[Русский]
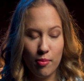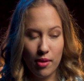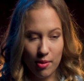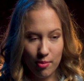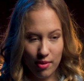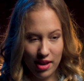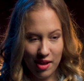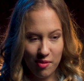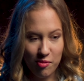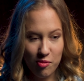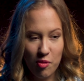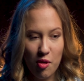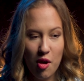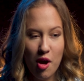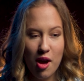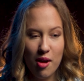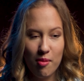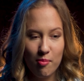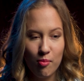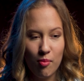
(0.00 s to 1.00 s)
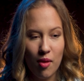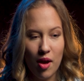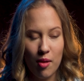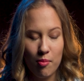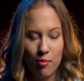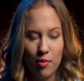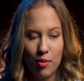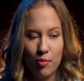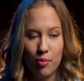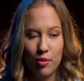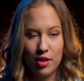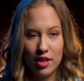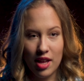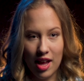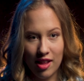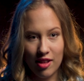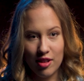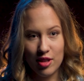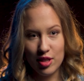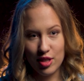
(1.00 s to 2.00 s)
проблему мама
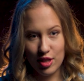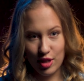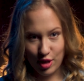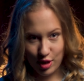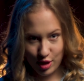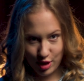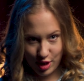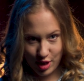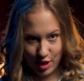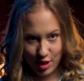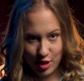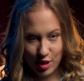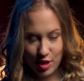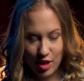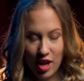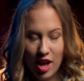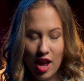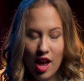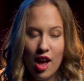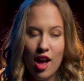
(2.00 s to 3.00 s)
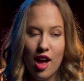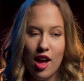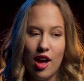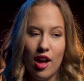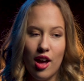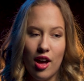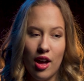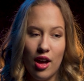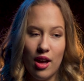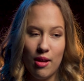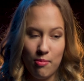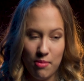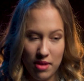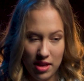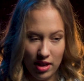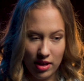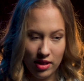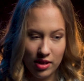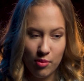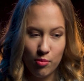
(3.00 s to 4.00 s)
пыталась решить а,
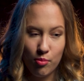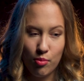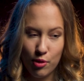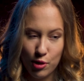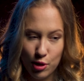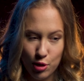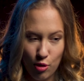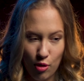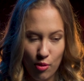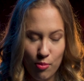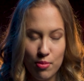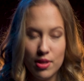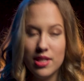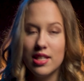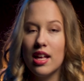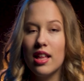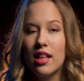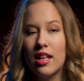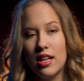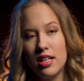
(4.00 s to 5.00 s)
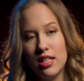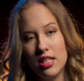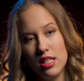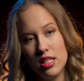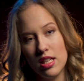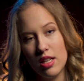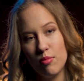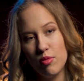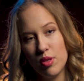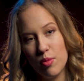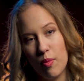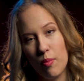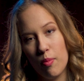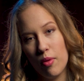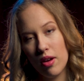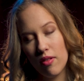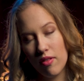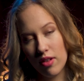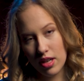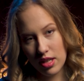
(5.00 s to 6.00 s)
мирным путем писала родителям, типа,
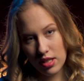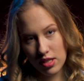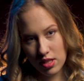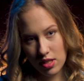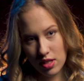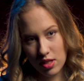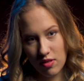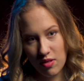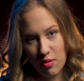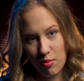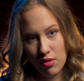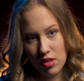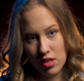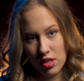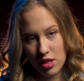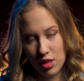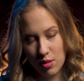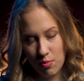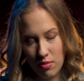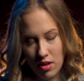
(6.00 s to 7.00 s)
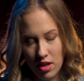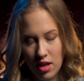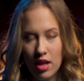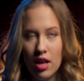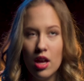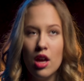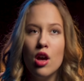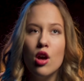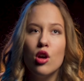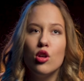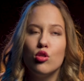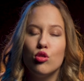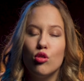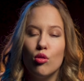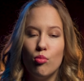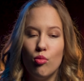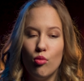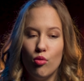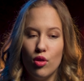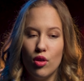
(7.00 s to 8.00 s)
поговорите со своими детьми,
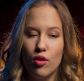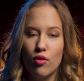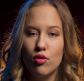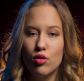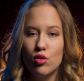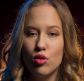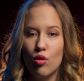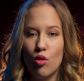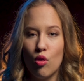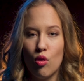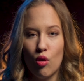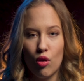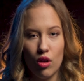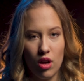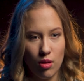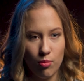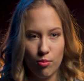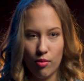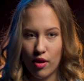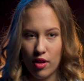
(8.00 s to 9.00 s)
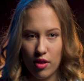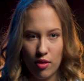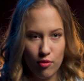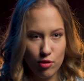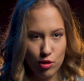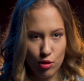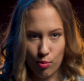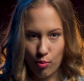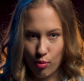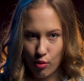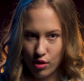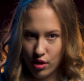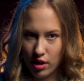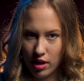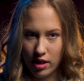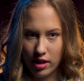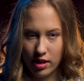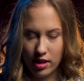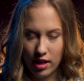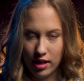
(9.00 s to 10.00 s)
чтобы у них все, как бы они все
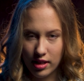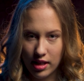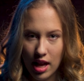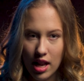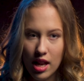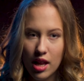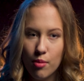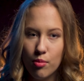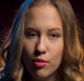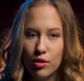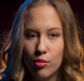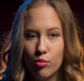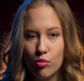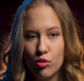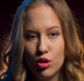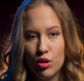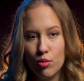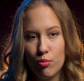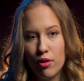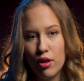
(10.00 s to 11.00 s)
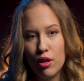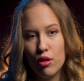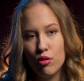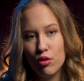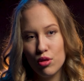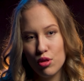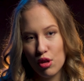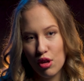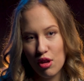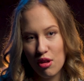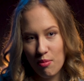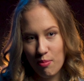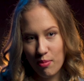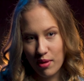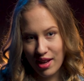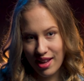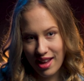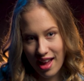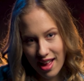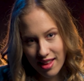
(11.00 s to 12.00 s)
поняли и так далее, потому что моей дочке
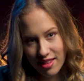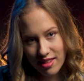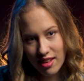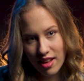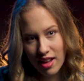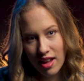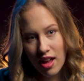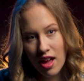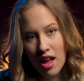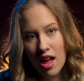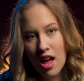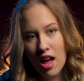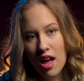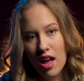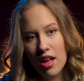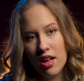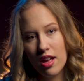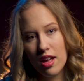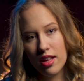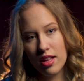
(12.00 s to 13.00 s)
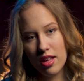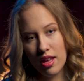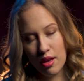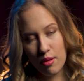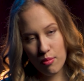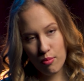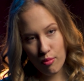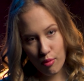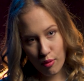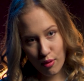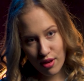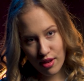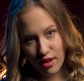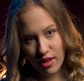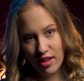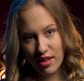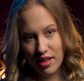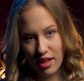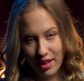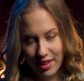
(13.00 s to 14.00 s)
неприятно, ей больно
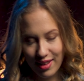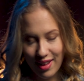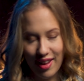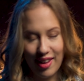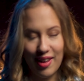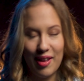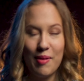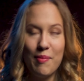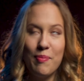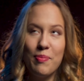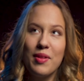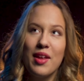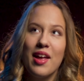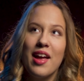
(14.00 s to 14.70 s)
и так далее.